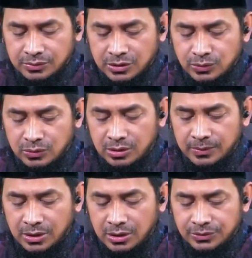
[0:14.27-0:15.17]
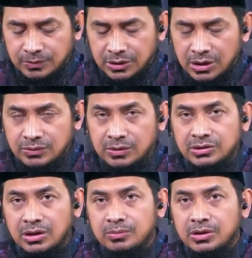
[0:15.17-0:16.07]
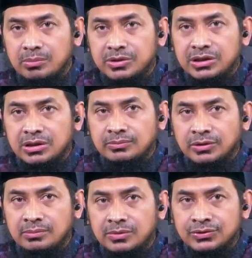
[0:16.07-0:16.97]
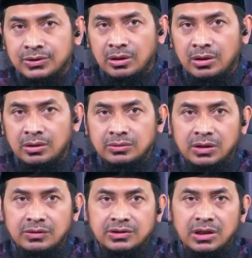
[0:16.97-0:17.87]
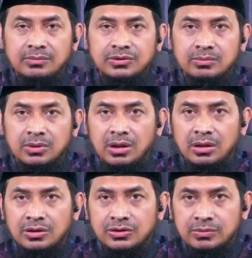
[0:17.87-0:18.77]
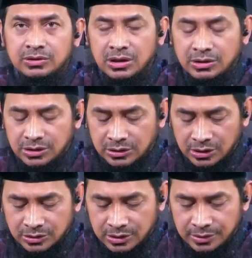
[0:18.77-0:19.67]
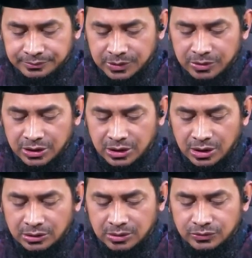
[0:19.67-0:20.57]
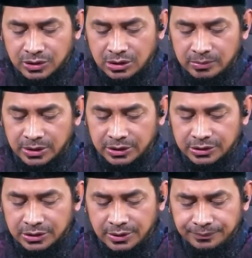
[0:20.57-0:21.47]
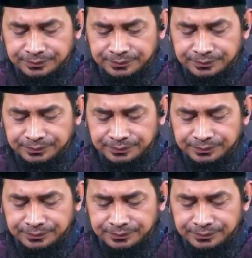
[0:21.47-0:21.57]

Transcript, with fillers: Dan syukur kepada Allah SWT, SAW Nabi kita Muhammad SAW. Semoga Allah SWT sentiasa memberikan kemudahan kepada kita